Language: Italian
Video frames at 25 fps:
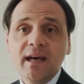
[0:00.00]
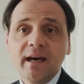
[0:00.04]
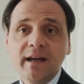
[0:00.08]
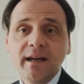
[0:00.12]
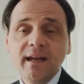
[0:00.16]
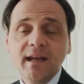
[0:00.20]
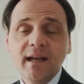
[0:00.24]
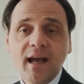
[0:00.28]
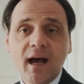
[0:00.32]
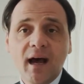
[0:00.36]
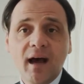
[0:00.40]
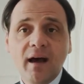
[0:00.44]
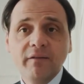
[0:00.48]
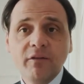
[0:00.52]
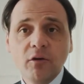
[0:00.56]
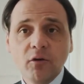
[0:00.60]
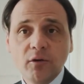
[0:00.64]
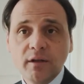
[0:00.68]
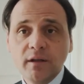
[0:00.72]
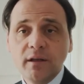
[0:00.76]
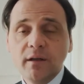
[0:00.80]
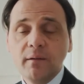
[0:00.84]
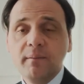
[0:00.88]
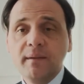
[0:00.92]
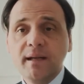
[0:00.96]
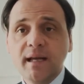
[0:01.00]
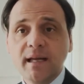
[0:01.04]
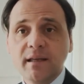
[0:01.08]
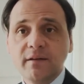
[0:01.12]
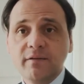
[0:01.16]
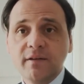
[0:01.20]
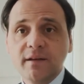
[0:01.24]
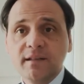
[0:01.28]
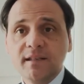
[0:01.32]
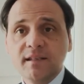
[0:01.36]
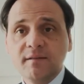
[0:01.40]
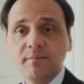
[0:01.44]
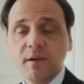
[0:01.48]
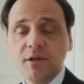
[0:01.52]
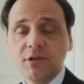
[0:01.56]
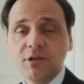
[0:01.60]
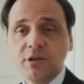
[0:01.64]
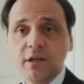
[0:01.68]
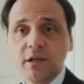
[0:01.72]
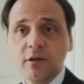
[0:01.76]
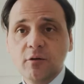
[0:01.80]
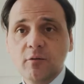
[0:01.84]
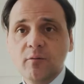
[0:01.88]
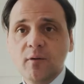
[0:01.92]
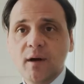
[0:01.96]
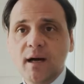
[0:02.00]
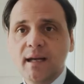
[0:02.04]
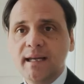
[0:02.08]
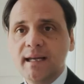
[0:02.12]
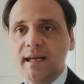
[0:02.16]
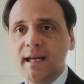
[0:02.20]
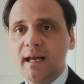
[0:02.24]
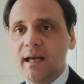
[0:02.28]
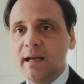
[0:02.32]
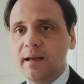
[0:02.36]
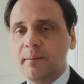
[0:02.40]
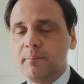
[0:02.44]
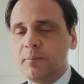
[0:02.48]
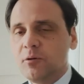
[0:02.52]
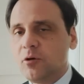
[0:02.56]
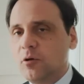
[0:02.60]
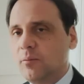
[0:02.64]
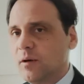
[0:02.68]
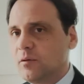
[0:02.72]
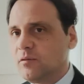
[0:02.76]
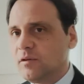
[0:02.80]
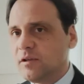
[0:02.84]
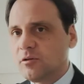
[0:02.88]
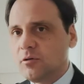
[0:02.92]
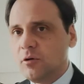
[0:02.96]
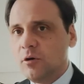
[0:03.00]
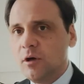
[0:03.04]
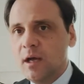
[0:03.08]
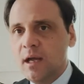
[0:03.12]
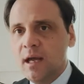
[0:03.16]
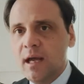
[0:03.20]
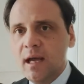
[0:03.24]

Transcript: ricavi o determinate fattispecie reddituali in cripto, ma questo